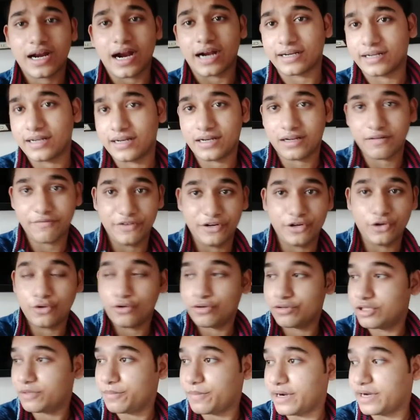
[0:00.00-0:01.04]
খাটালটা ভিডিও
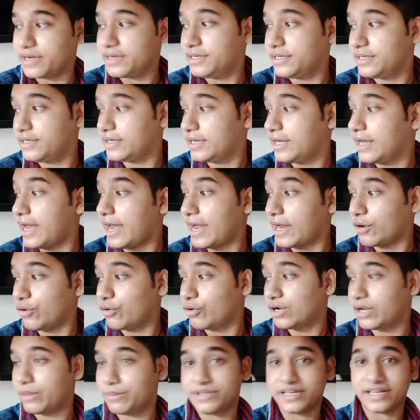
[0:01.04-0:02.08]
করতে পারিনি
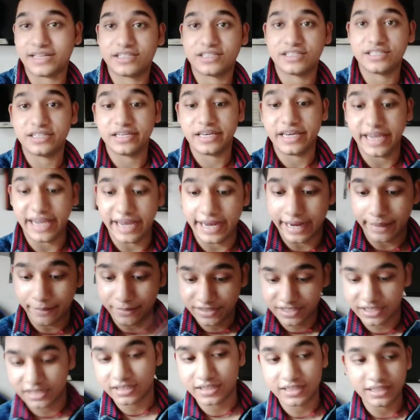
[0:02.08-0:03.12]
এখন আমি যাচ্ছি
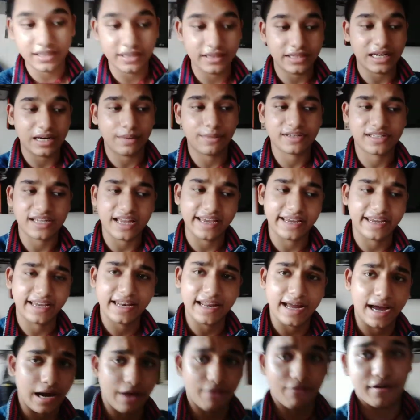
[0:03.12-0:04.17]
এমসিল কিনতে আমার
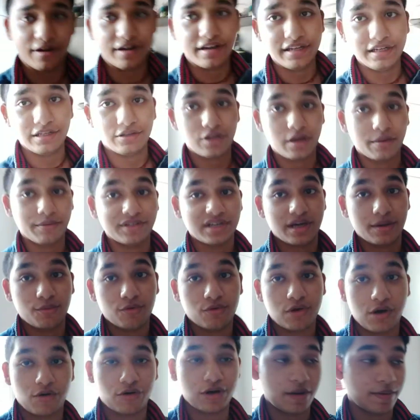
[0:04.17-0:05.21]
সাইকেলে হাওয়া নেই তো আমি
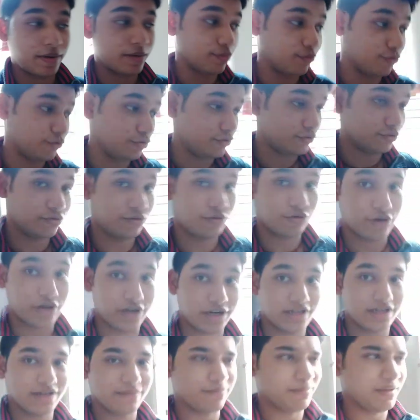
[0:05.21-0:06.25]
যাবো এখন আমার বন্ধুর
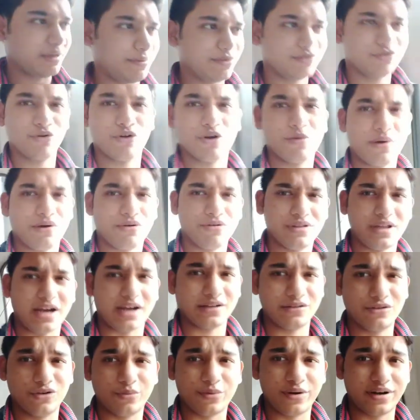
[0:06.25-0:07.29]
দোকানে মেবি সৌরভ এখন
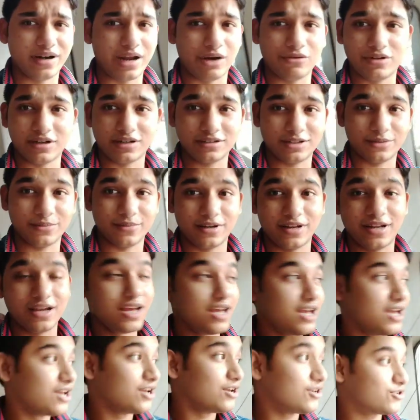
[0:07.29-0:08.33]
থাকতেও পারে নাও থাকতে পারে
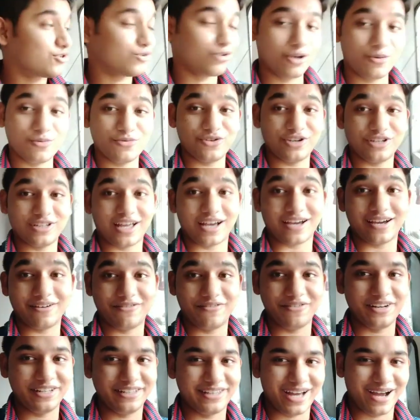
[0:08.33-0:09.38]
সৌরভ যদি থাকে
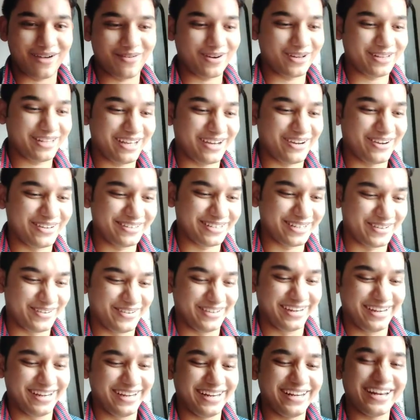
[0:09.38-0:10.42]
ফ্রিতে হাওয়া দেওয়া হয়ে
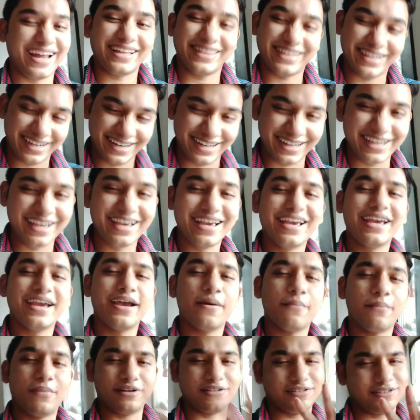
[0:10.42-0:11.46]
যাবে না থাকলে
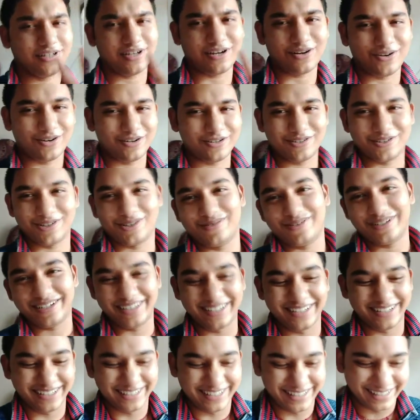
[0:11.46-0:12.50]
পাঁচ টাকা খরচা হবে
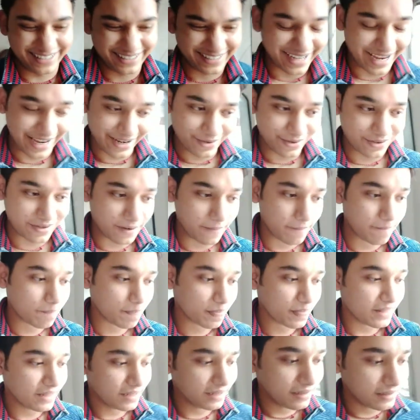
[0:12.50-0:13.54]
যাই হোক
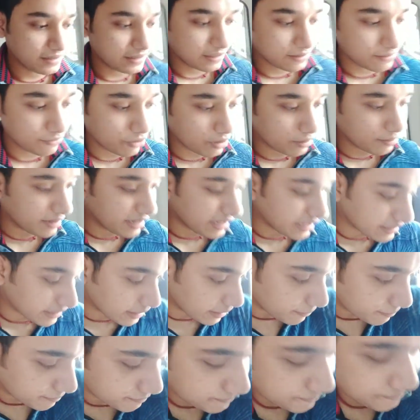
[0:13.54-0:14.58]
কিনবো আমি
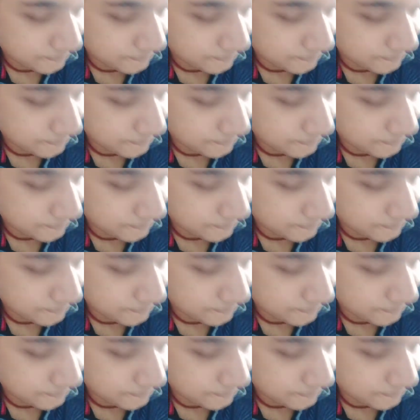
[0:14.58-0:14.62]
এইটা